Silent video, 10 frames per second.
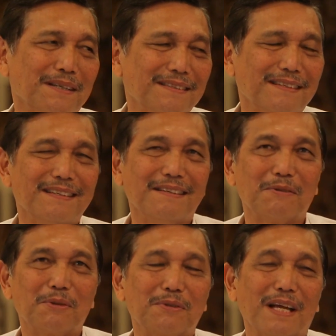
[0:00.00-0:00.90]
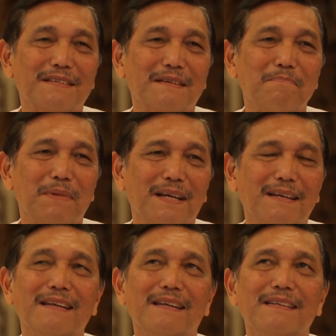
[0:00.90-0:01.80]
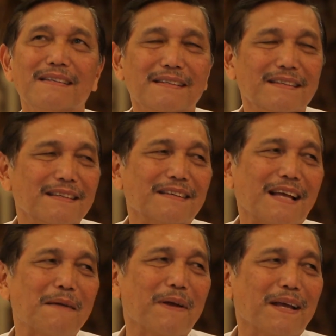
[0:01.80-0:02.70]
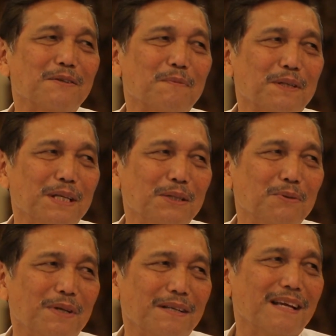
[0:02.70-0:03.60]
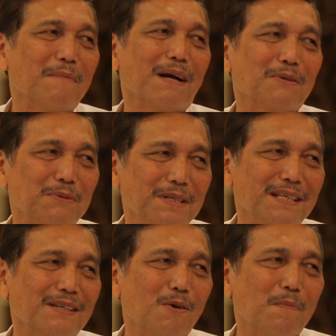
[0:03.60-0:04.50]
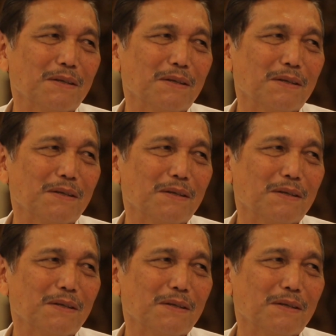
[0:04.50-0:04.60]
aja. Jadi waktu saya SMP, yeah. ya saya pengen seperti itu dan saya masuk di